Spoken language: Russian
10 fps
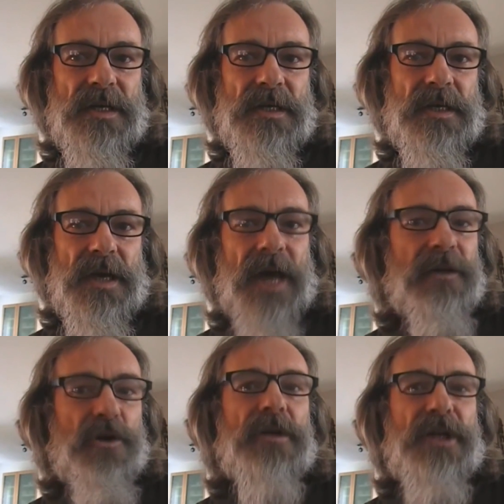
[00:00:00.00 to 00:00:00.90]
И те, кто
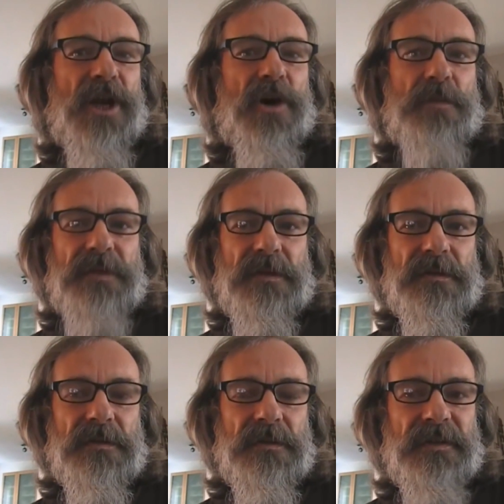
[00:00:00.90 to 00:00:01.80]
верит в Бога,
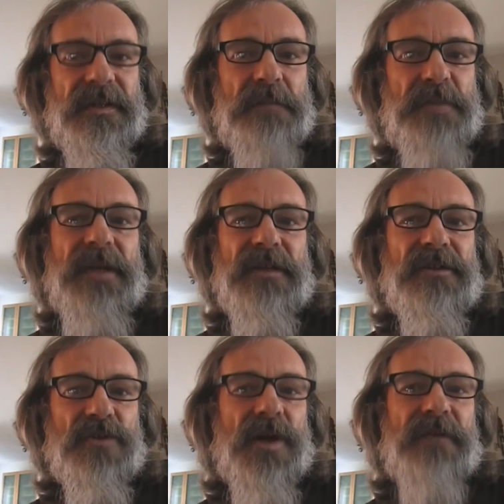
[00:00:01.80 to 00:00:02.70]
они даже молятся
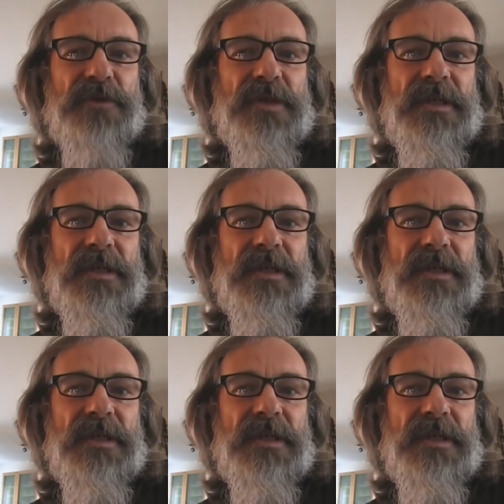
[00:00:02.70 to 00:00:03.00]
за вас.